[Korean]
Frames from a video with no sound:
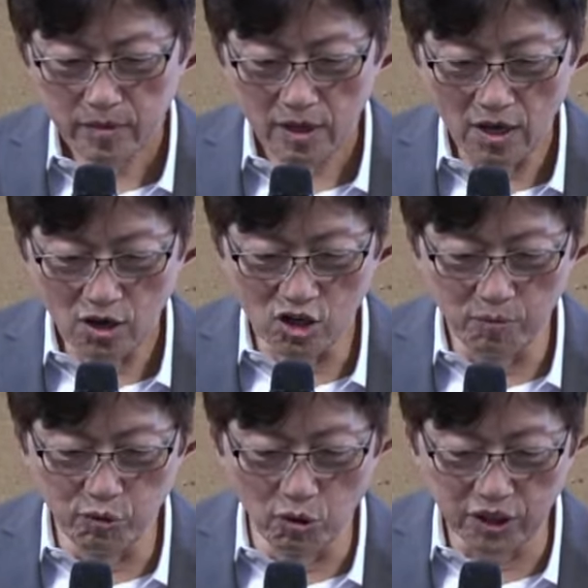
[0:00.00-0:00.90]
그럼
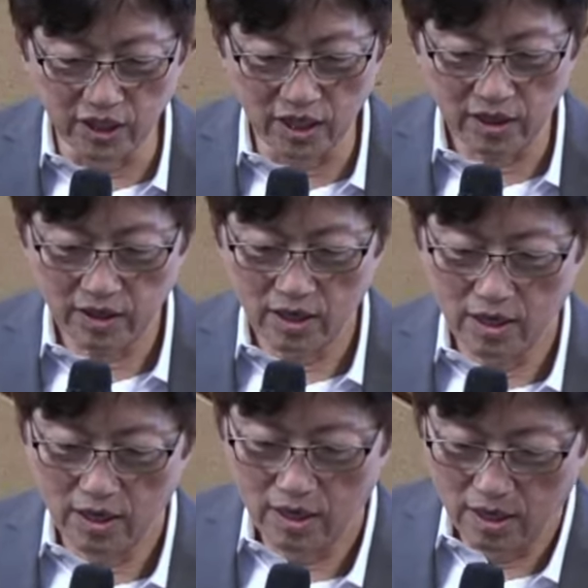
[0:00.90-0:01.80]
무엇이
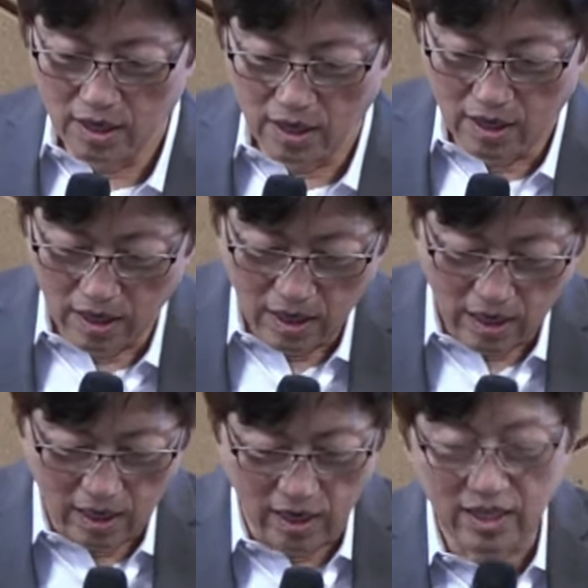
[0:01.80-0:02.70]

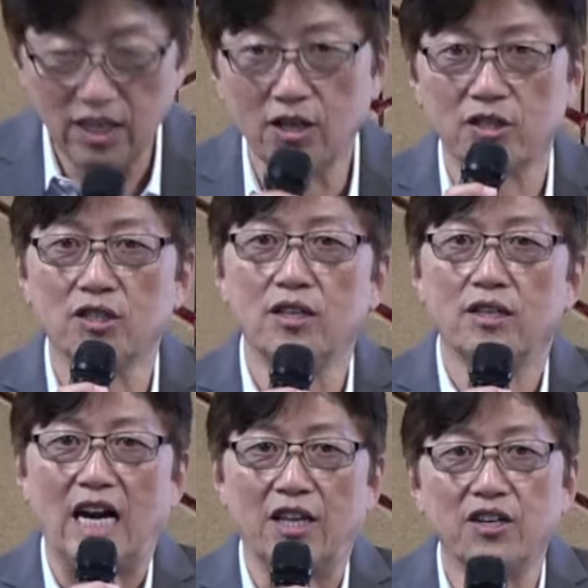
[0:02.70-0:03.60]
아, 이것을
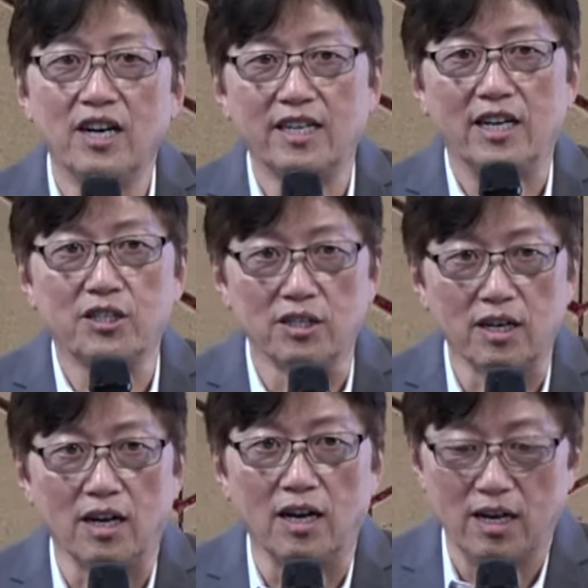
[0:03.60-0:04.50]
가능하게
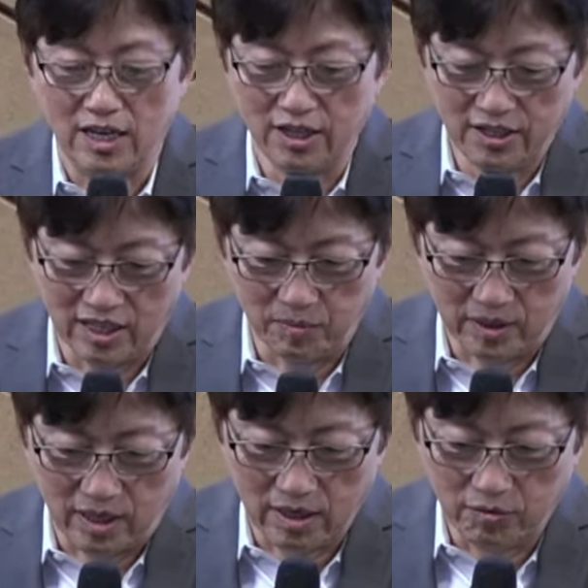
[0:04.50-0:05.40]
했을까 하는 얘기입니다.
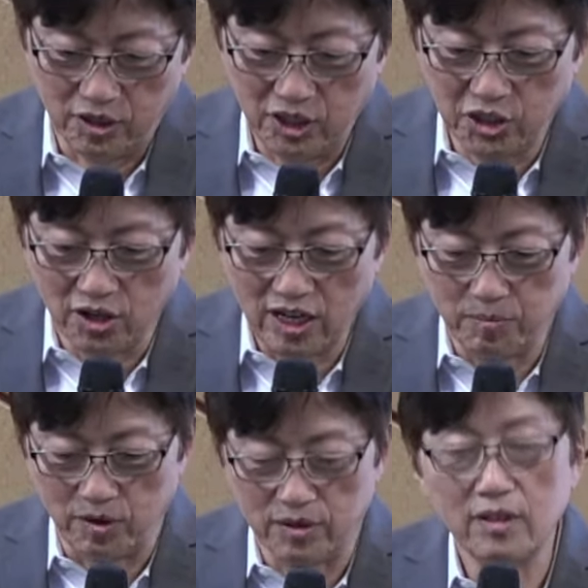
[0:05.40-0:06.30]
우리 2절
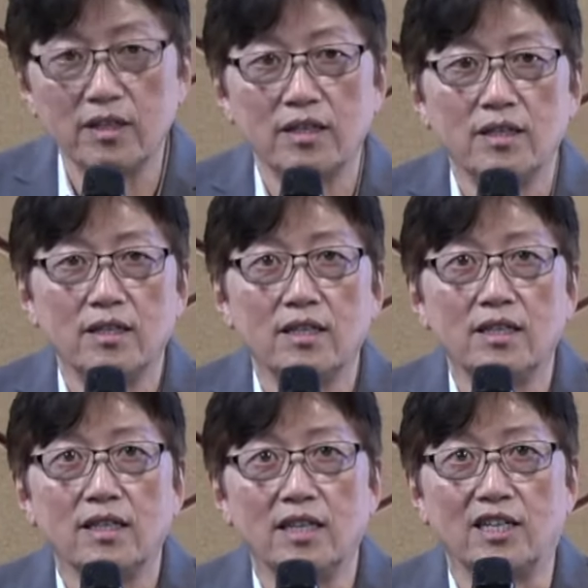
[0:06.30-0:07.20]
한번
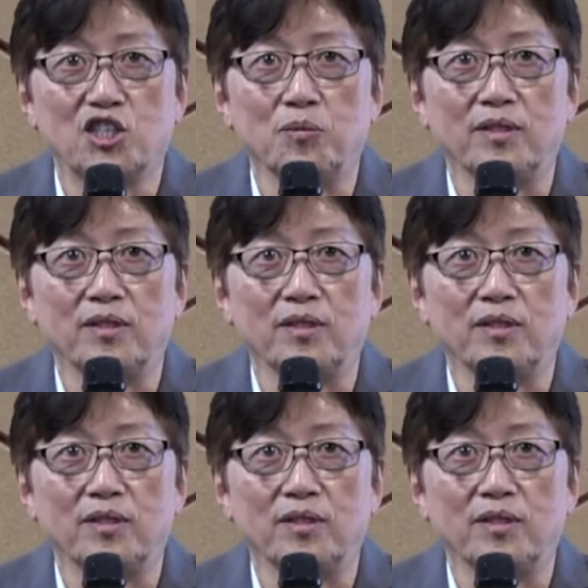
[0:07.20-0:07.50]
읽겠습니다.